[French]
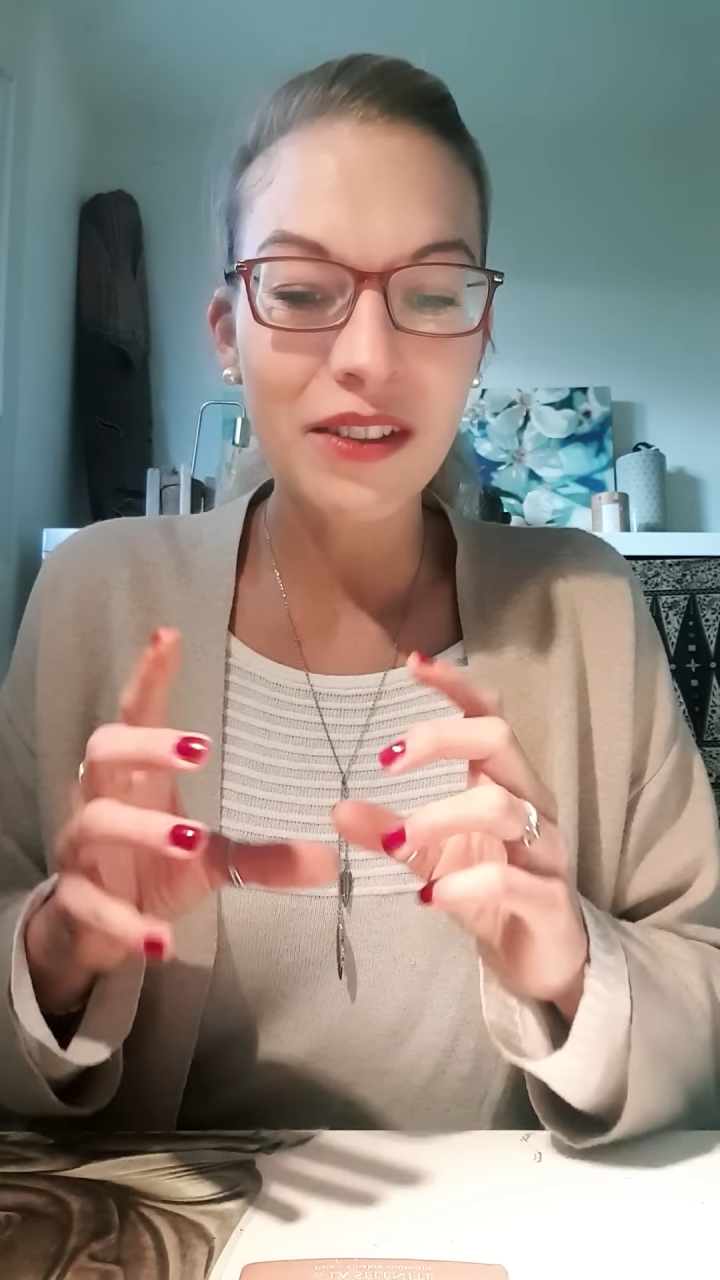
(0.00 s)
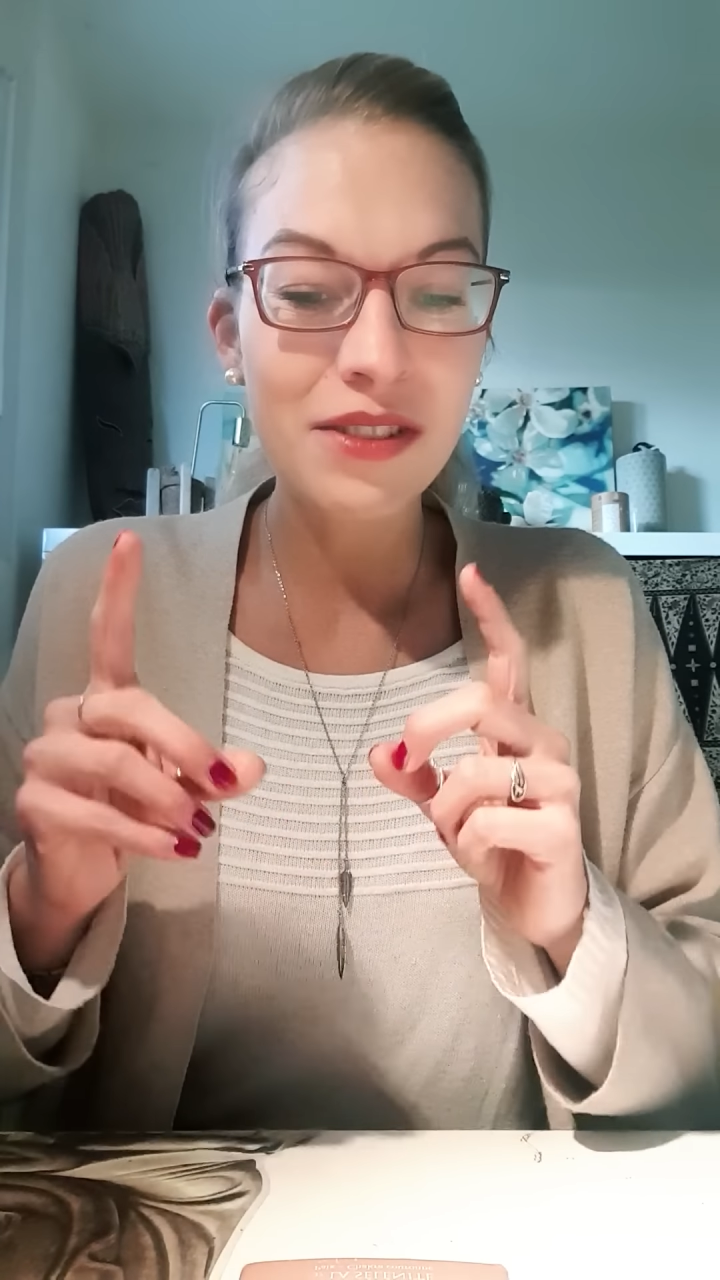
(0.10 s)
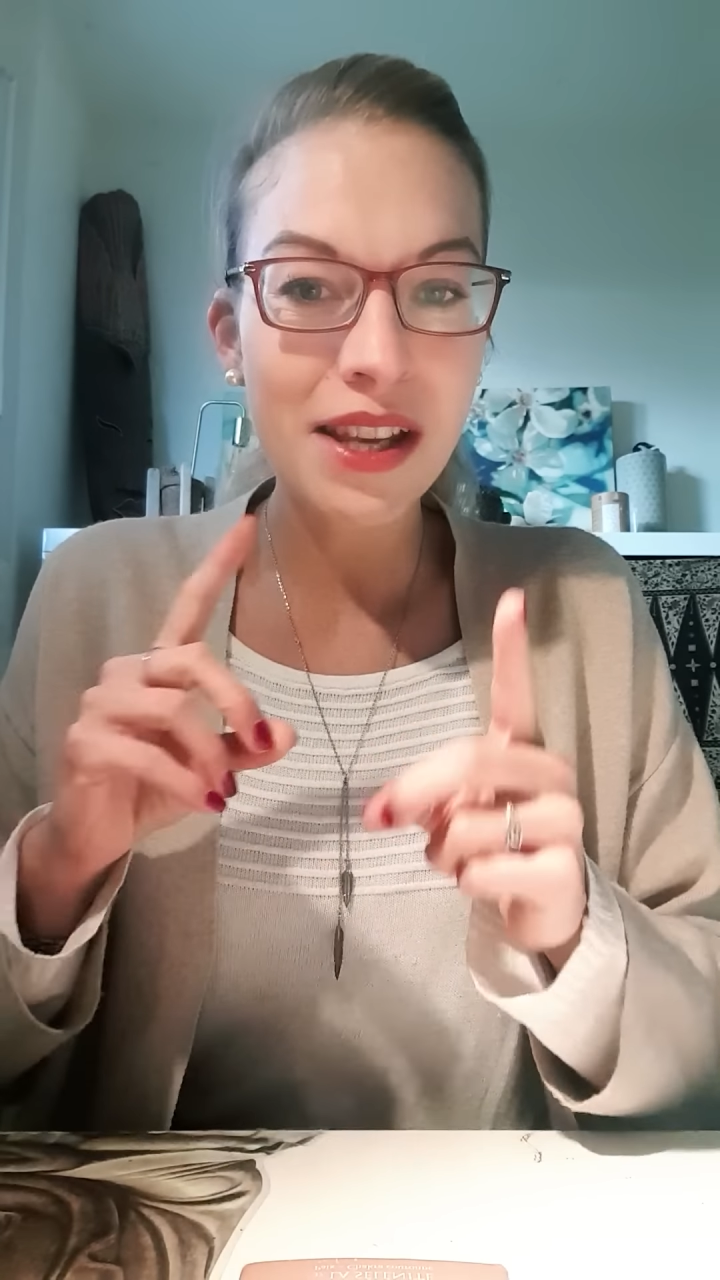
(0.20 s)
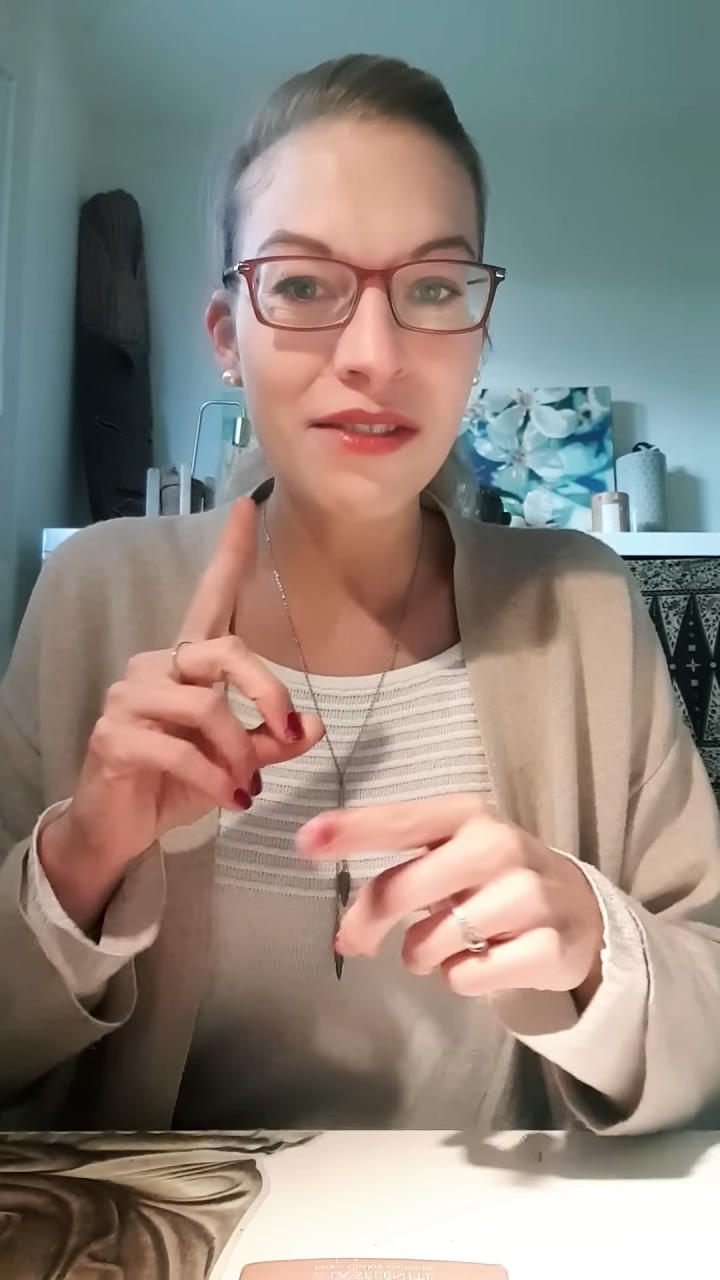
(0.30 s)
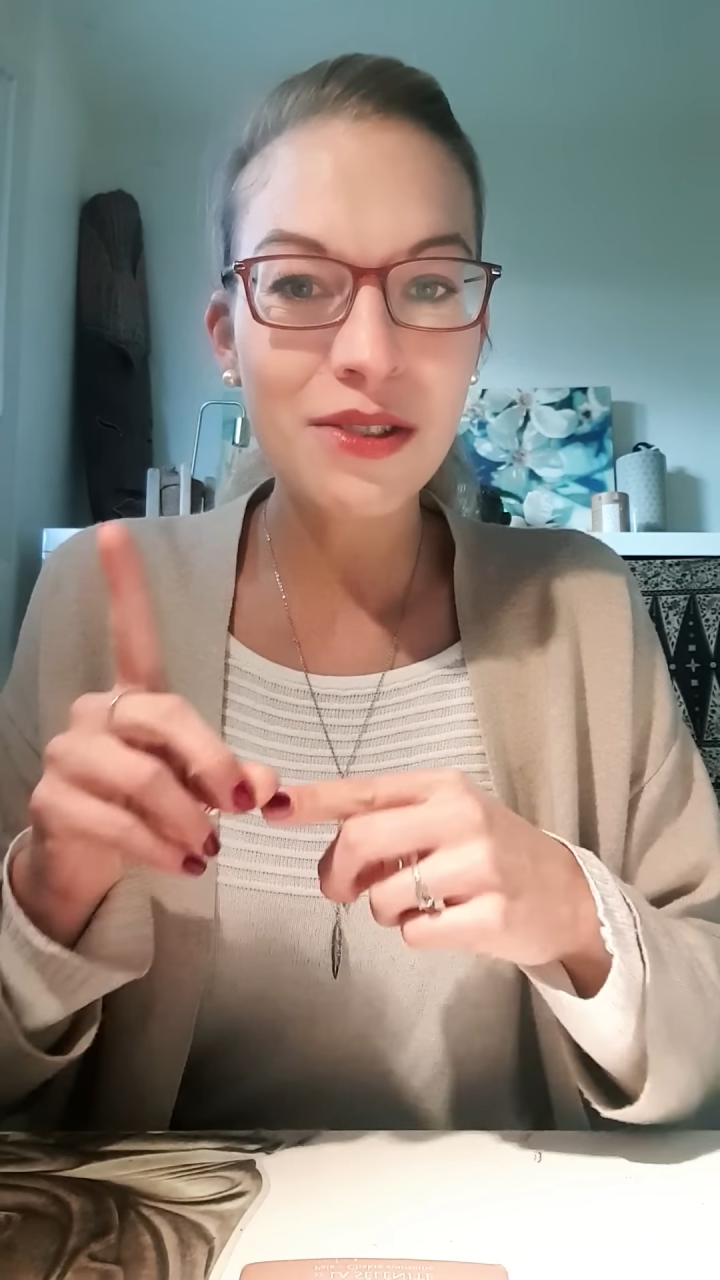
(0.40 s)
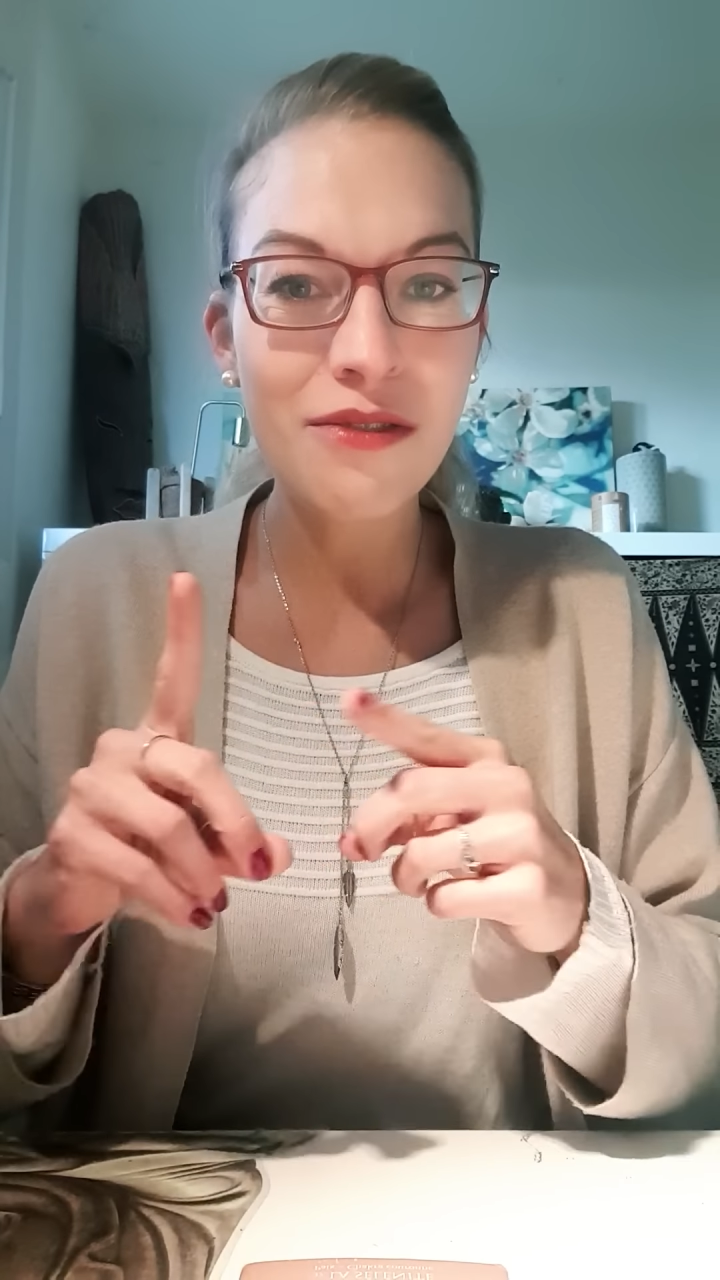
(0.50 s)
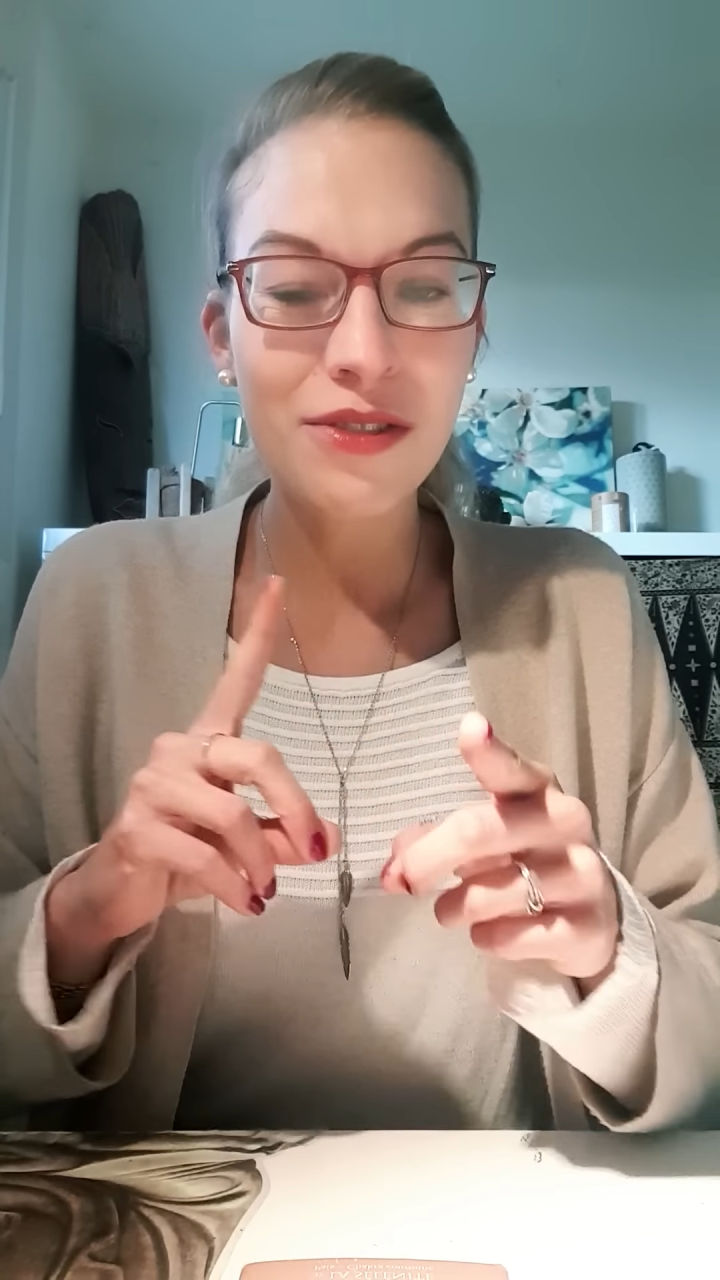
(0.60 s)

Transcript: vous avez dû